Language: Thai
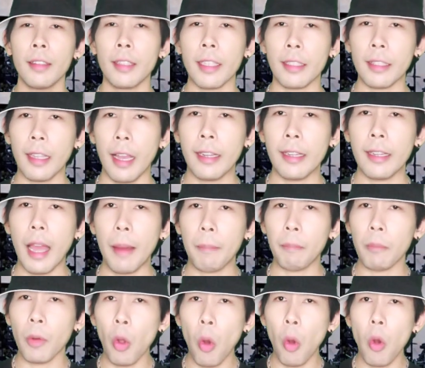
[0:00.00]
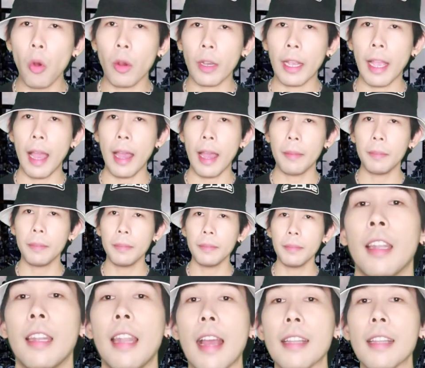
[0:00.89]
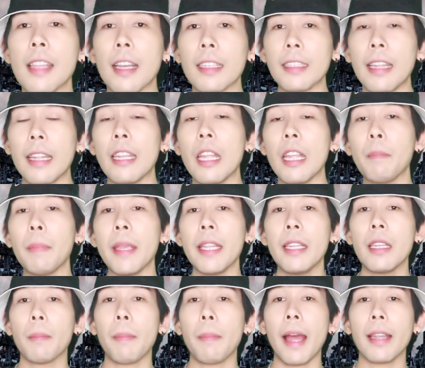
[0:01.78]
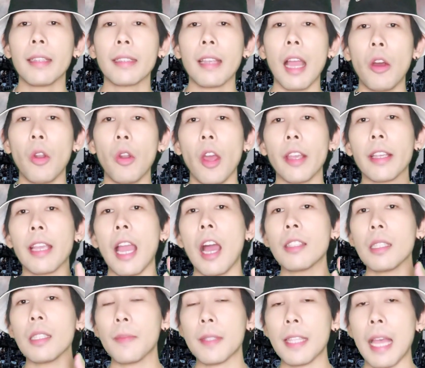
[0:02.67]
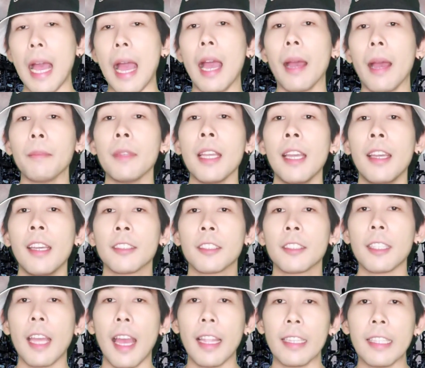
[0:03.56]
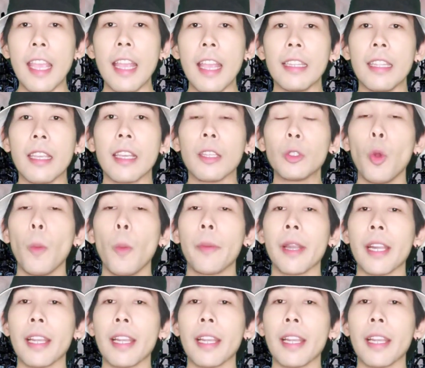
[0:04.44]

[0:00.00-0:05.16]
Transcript: ติดอันดับโลกครับ หลังจากนั้นในปี 1993 สถานที่แห่งนี้ก็ถูก